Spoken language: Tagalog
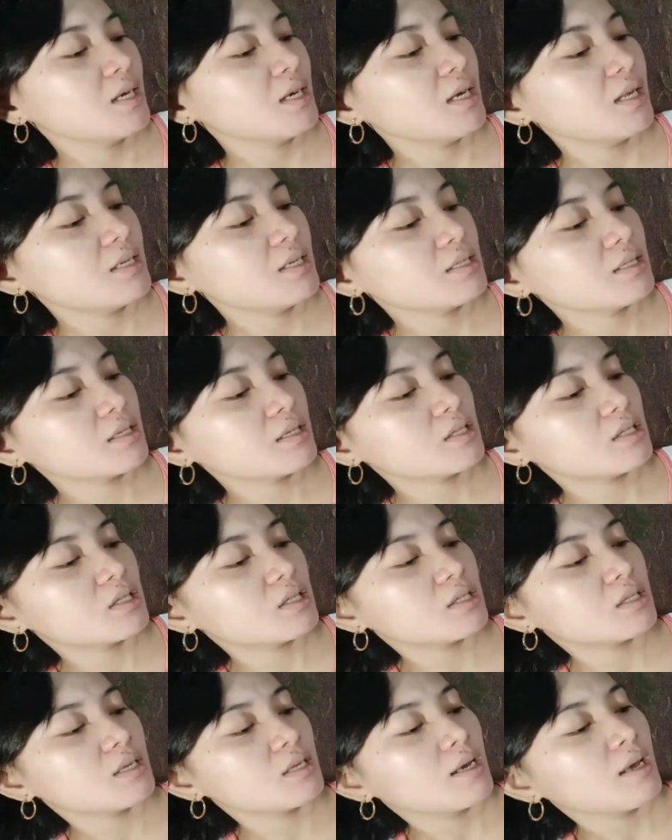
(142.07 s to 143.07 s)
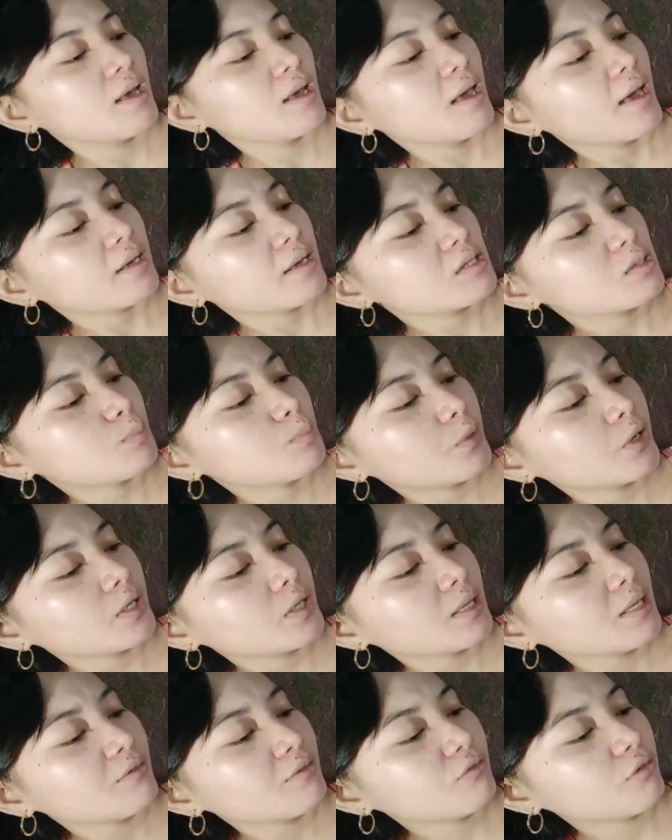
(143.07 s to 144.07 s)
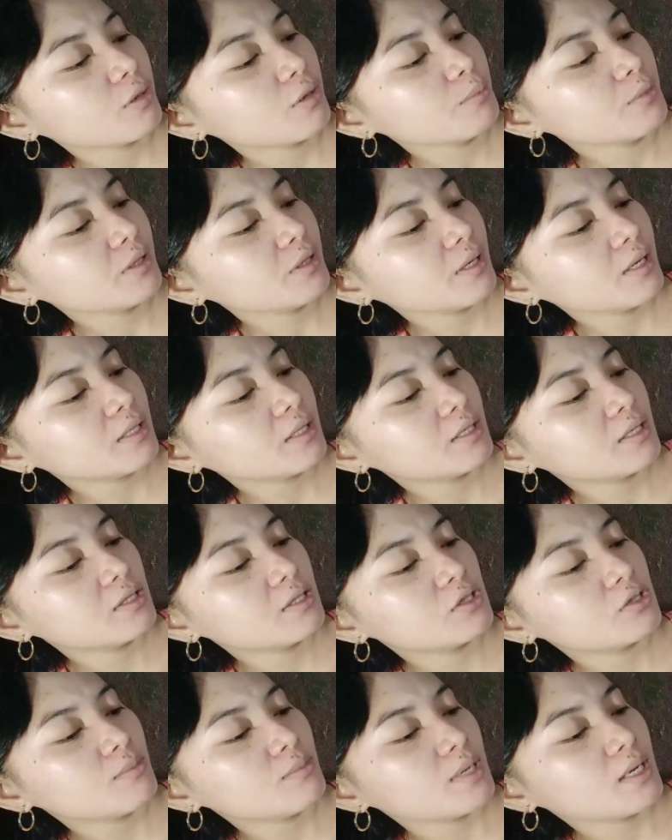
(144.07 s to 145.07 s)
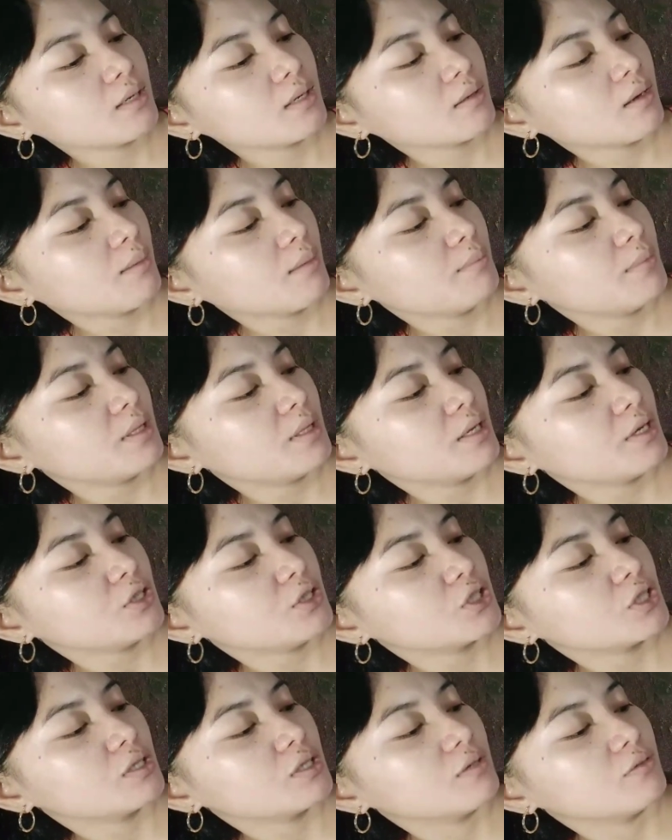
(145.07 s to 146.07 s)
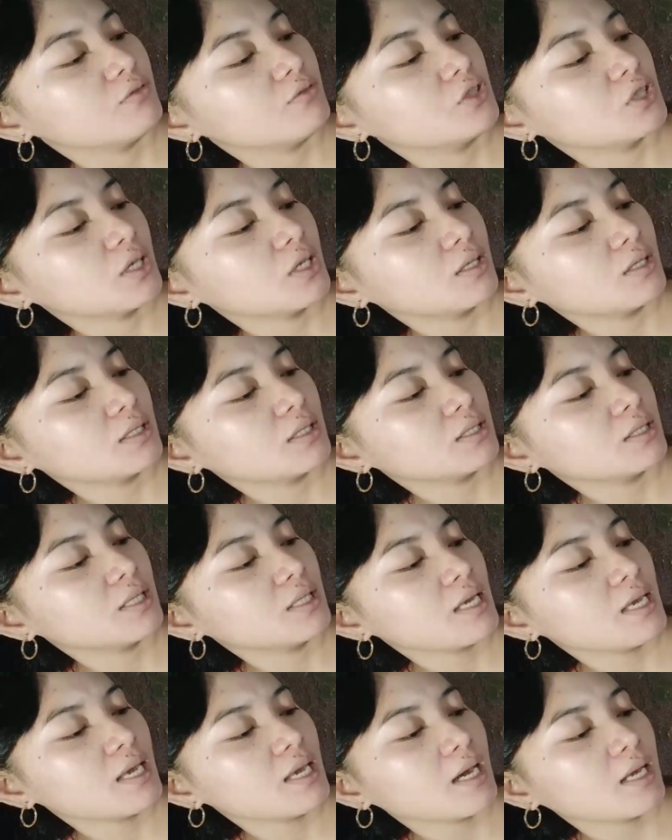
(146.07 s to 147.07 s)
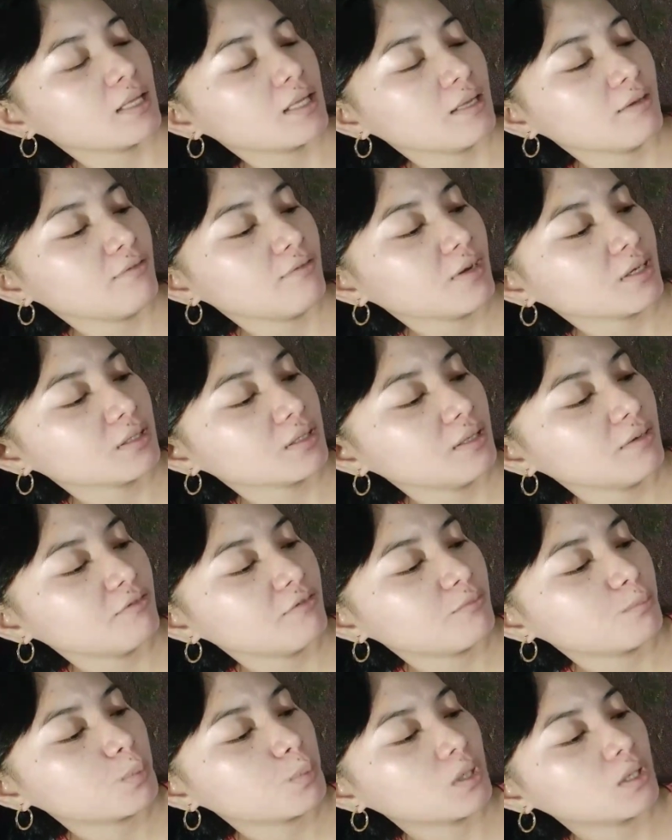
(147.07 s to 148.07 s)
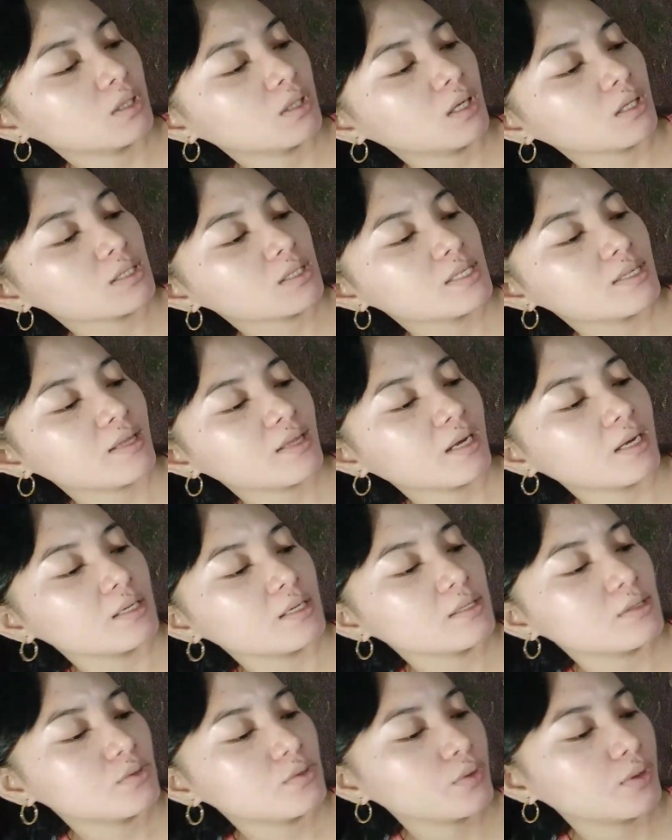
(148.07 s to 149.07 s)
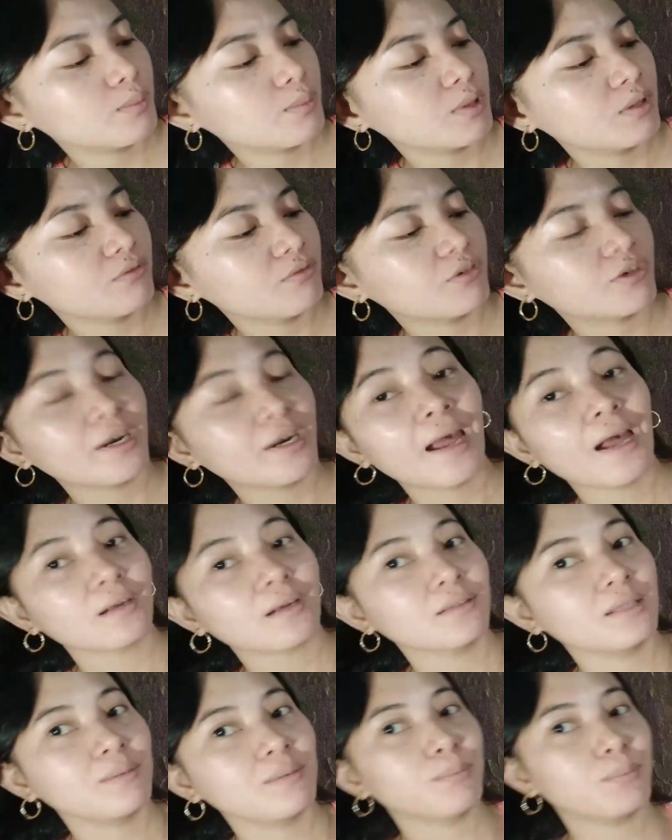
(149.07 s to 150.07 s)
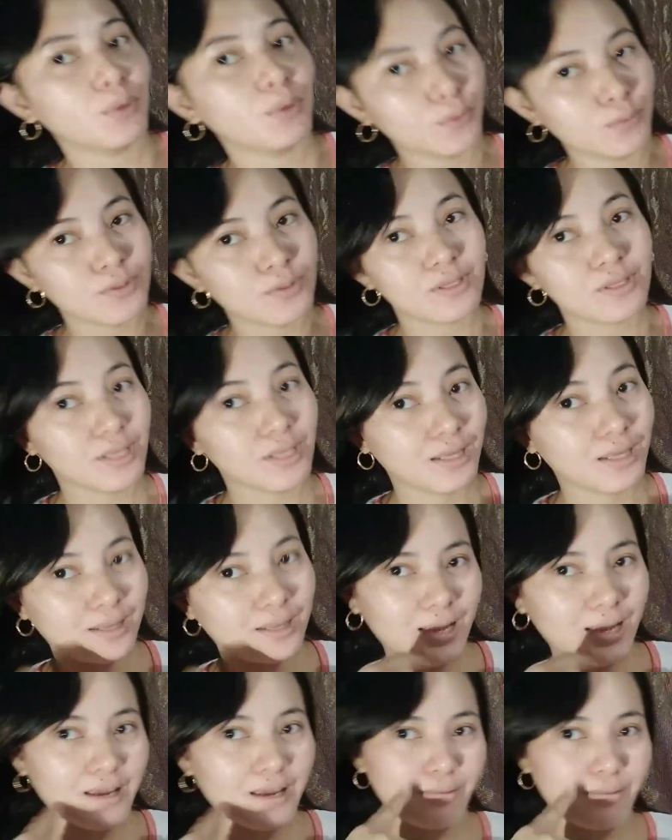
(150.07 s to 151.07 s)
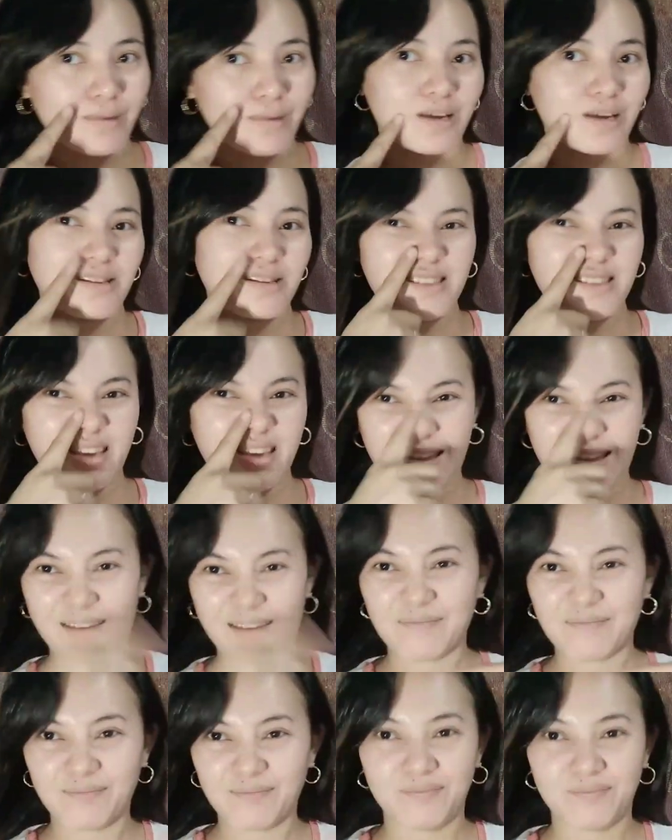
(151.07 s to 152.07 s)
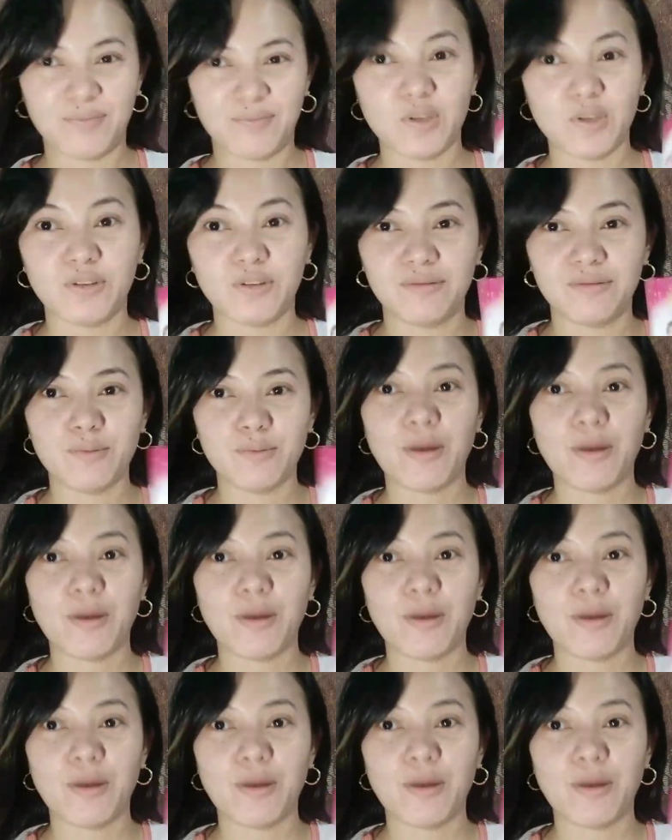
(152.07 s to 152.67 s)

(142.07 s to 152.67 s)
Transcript: It is expertly formulated to be a combination of gentle yet effective products that is suitable for acne-prone skin like me kasi yun.